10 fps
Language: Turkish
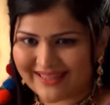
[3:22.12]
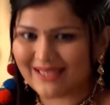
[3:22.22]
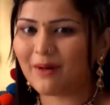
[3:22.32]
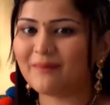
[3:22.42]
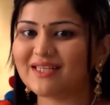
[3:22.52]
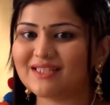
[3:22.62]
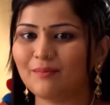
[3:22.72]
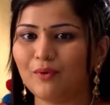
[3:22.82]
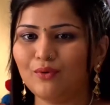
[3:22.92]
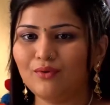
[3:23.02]
Petri
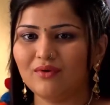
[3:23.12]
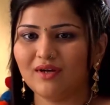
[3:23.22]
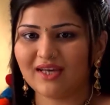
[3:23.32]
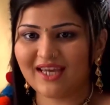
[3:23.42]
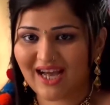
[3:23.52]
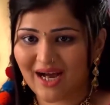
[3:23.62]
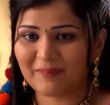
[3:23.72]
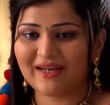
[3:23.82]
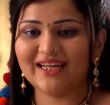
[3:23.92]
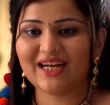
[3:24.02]
yengeye söyleyeyim.
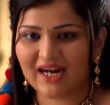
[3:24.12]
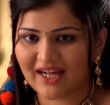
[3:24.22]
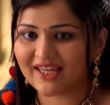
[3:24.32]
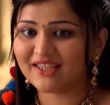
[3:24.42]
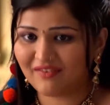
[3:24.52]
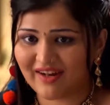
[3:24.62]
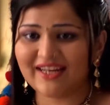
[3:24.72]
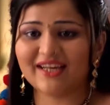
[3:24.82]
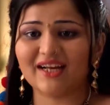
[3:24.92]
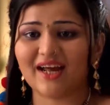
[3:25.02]
Sana ağrın için bir ilaç